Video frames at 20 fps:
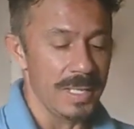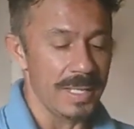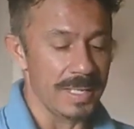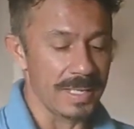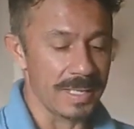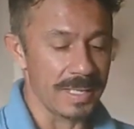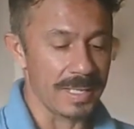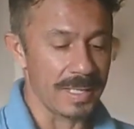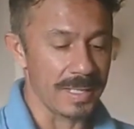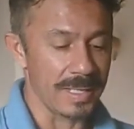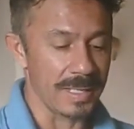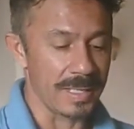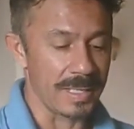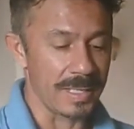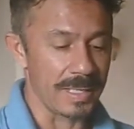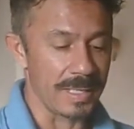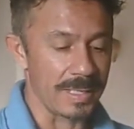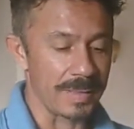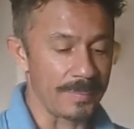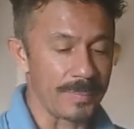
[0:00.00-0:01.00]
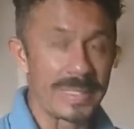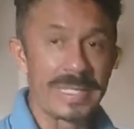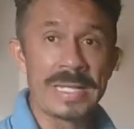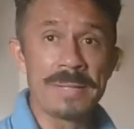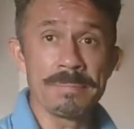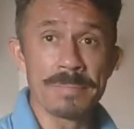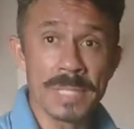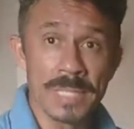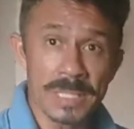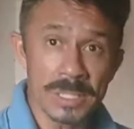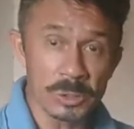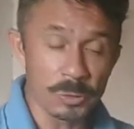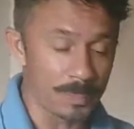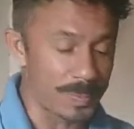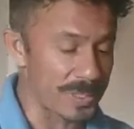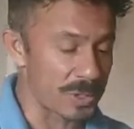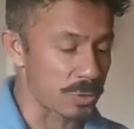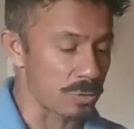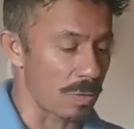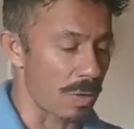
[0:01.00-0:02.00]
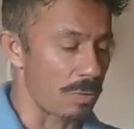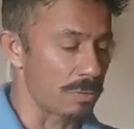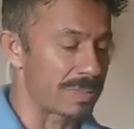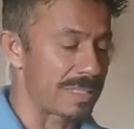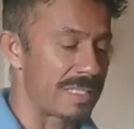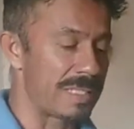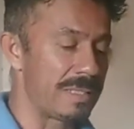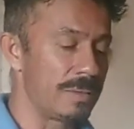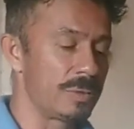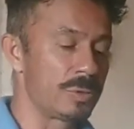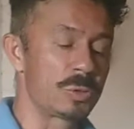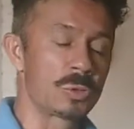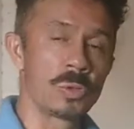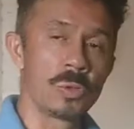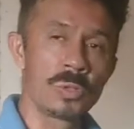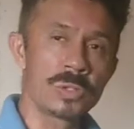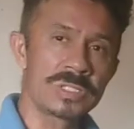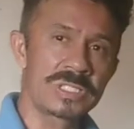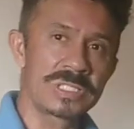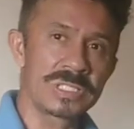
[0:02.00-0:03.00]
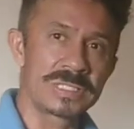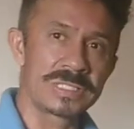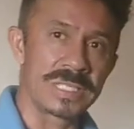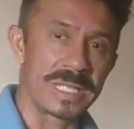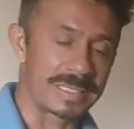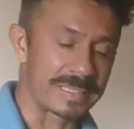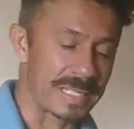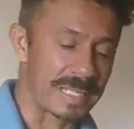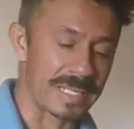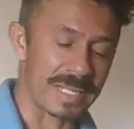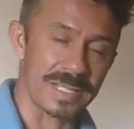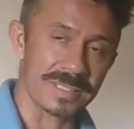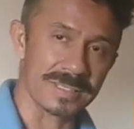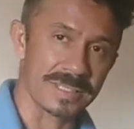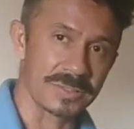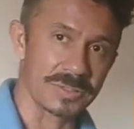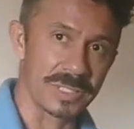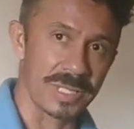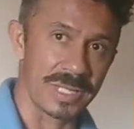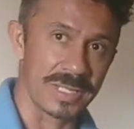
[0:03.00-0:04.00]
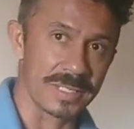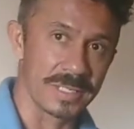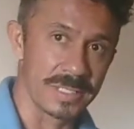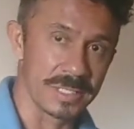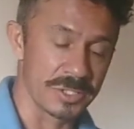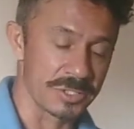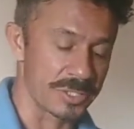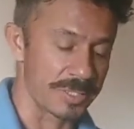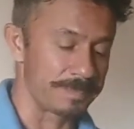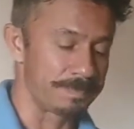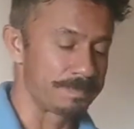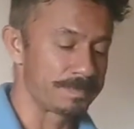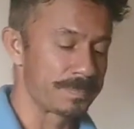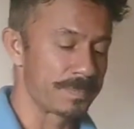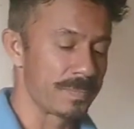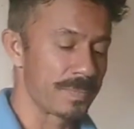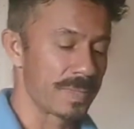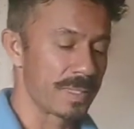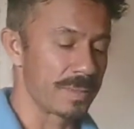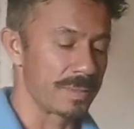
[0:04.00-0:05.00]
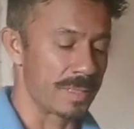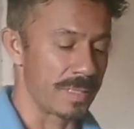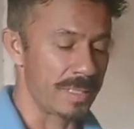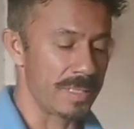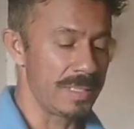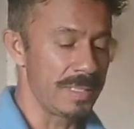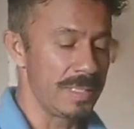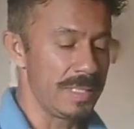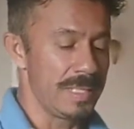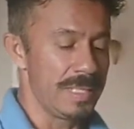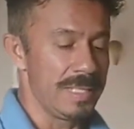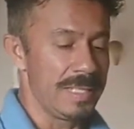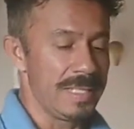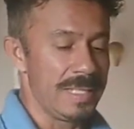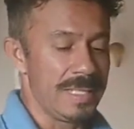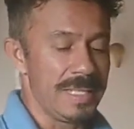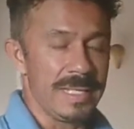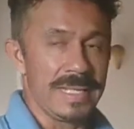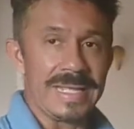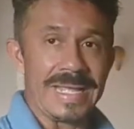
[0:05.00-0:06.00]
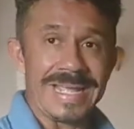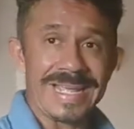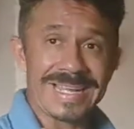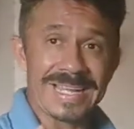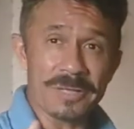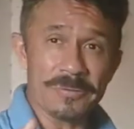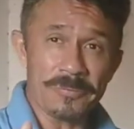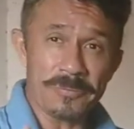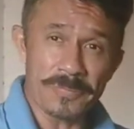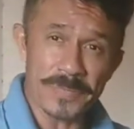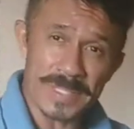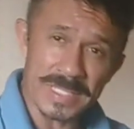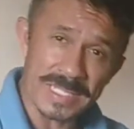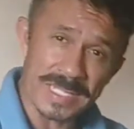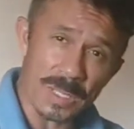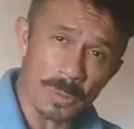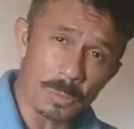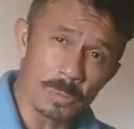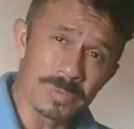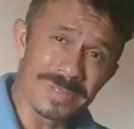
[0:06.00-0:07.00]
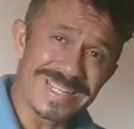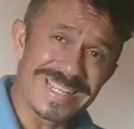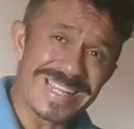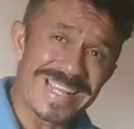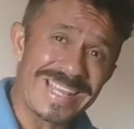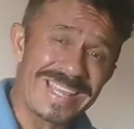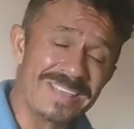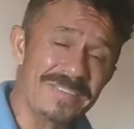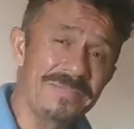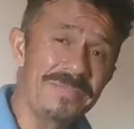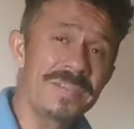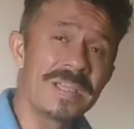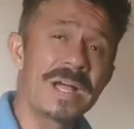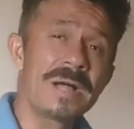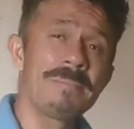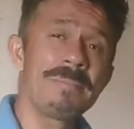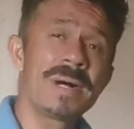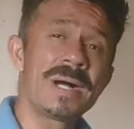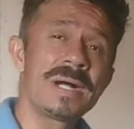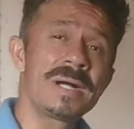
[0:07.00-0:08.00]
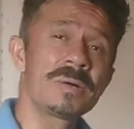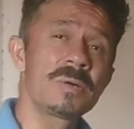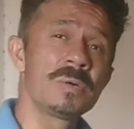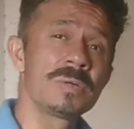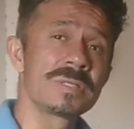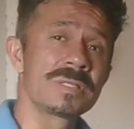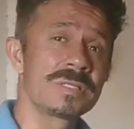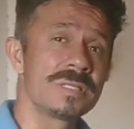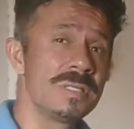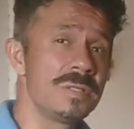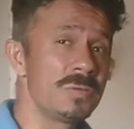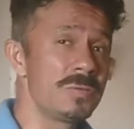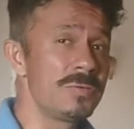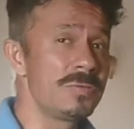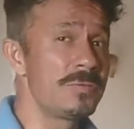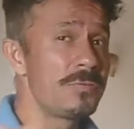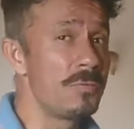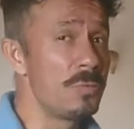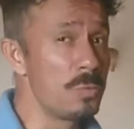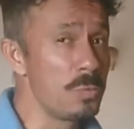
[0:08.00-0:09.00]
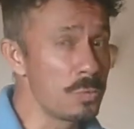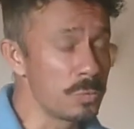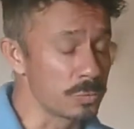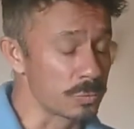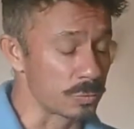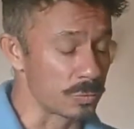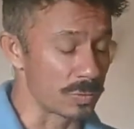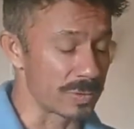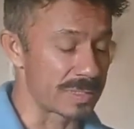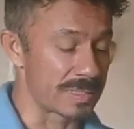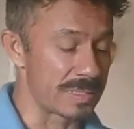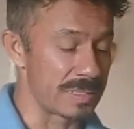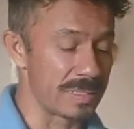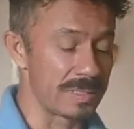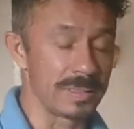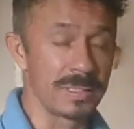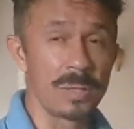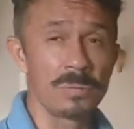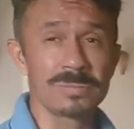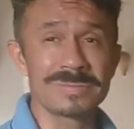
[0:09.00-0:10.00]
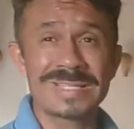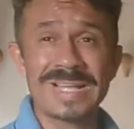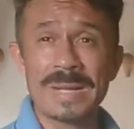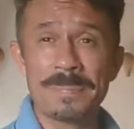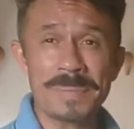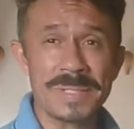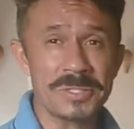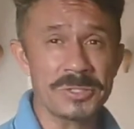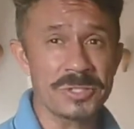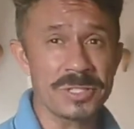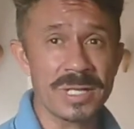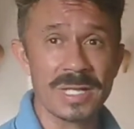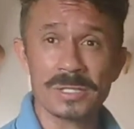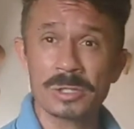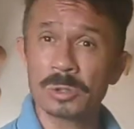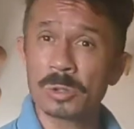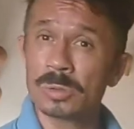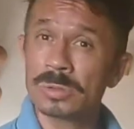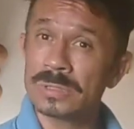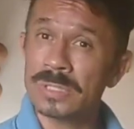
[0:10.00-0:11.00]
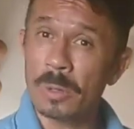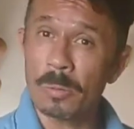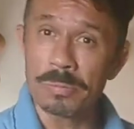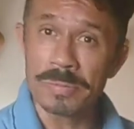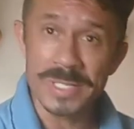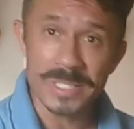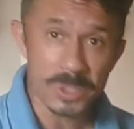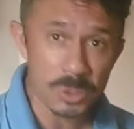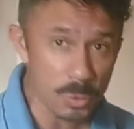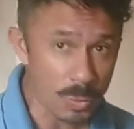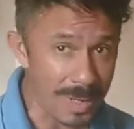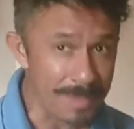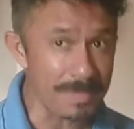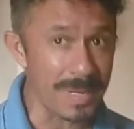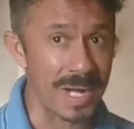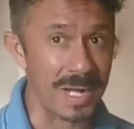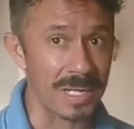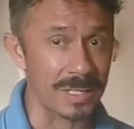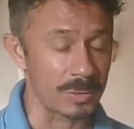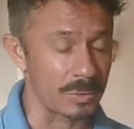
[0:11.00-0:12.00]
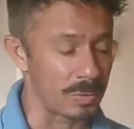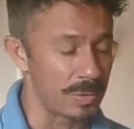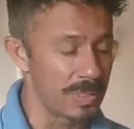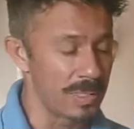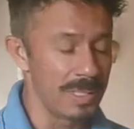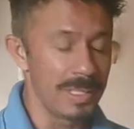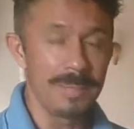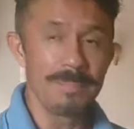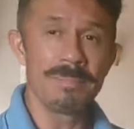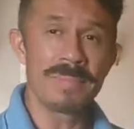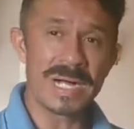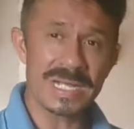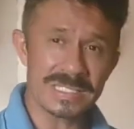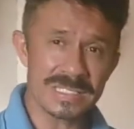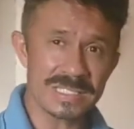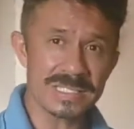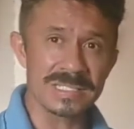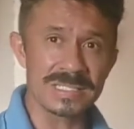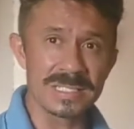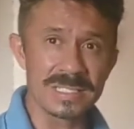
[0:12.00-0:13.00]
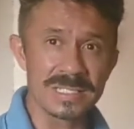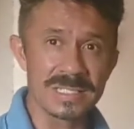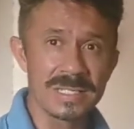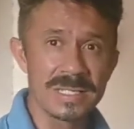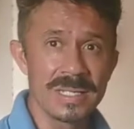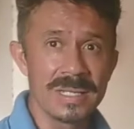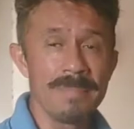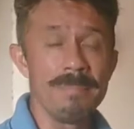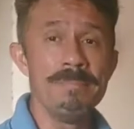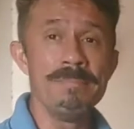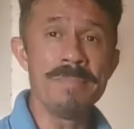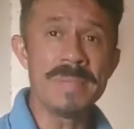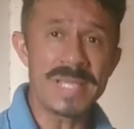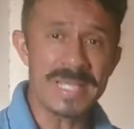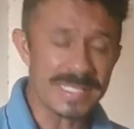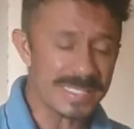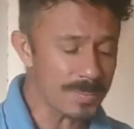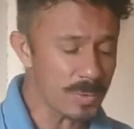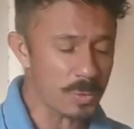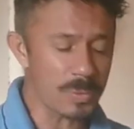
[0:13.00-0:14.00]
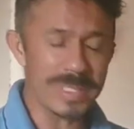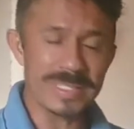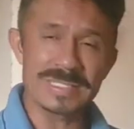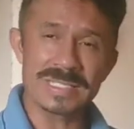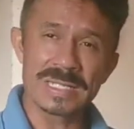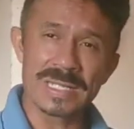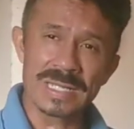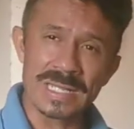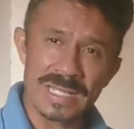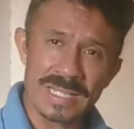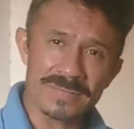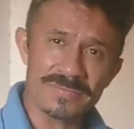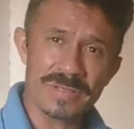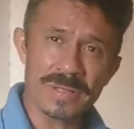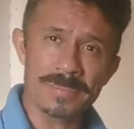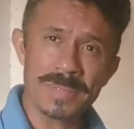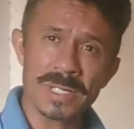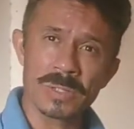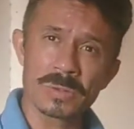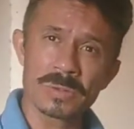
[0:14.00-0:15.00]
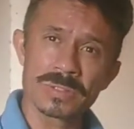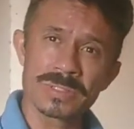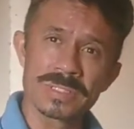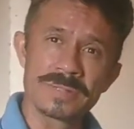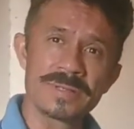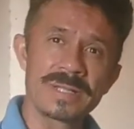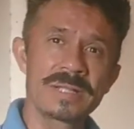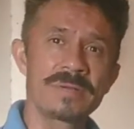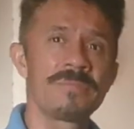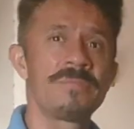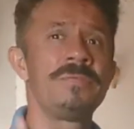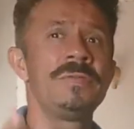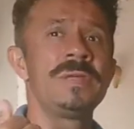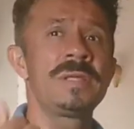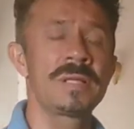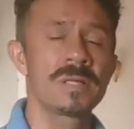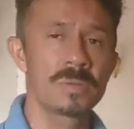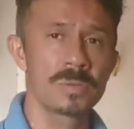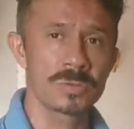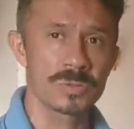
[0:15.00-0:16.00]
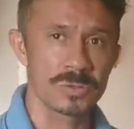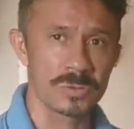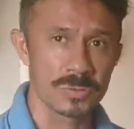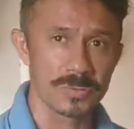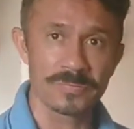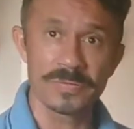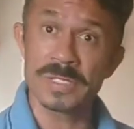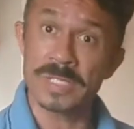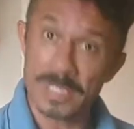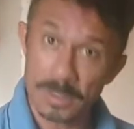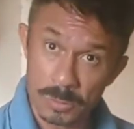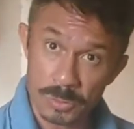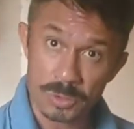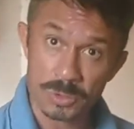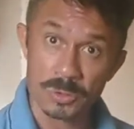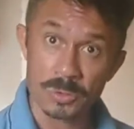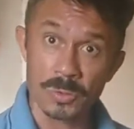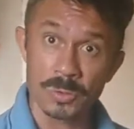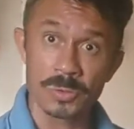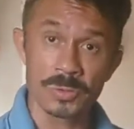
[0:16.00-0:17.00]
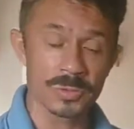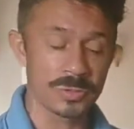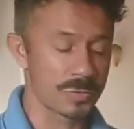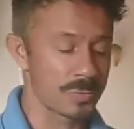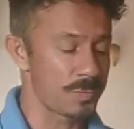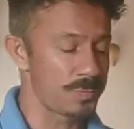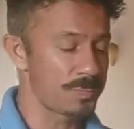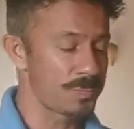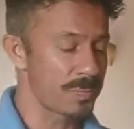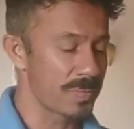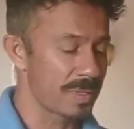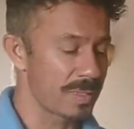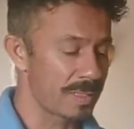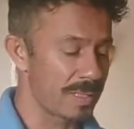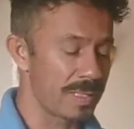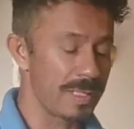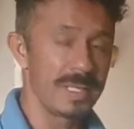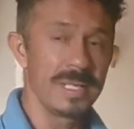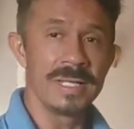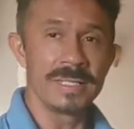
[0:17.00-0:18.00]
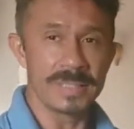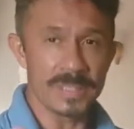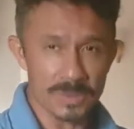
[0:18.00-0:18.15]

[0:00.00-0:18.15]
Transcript: É... Lembrando, pessoal, que doce da, da casca de laranja, né? ela fica um leve amargozinho no fundo, assim, não dá para tirar totalmente o amargo. Mas assim, mesmo com esse leve amargozinho, ela fica, gostoso, fica gostoso, né?